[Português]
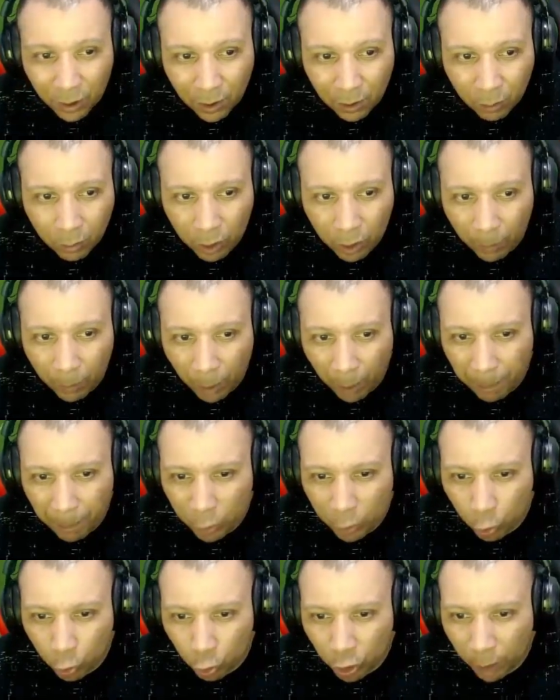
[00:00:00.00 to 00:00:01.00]
Quando a bola
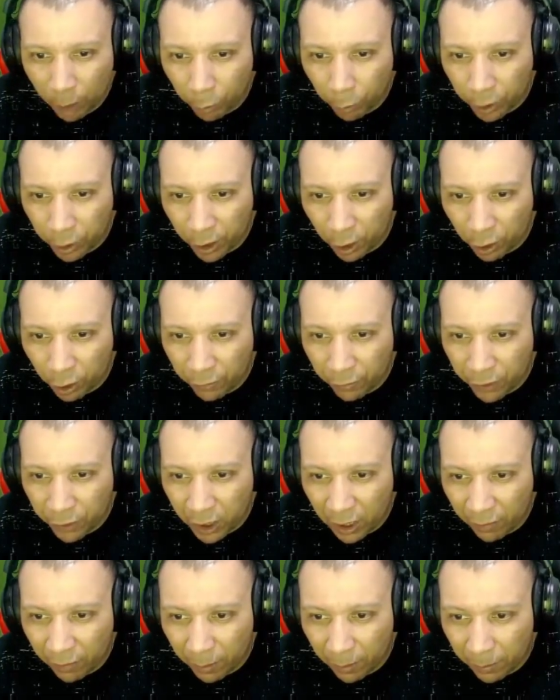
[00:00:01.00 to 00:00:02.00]
passou do De Bruyne ali, eu já vi que
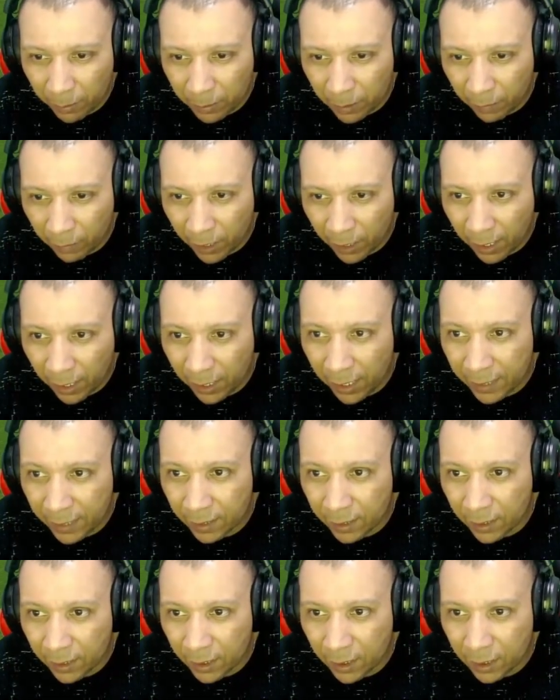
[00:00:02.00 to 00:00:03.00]
tava, tava lagado
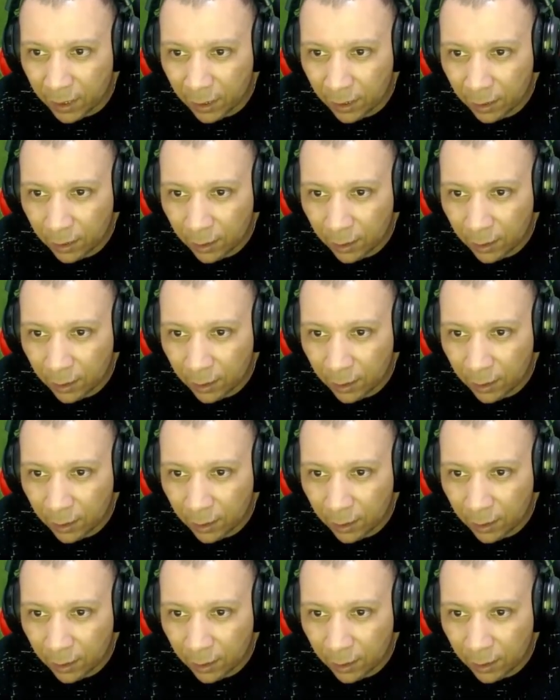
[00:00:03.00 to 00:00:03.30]
isso aqui, cara.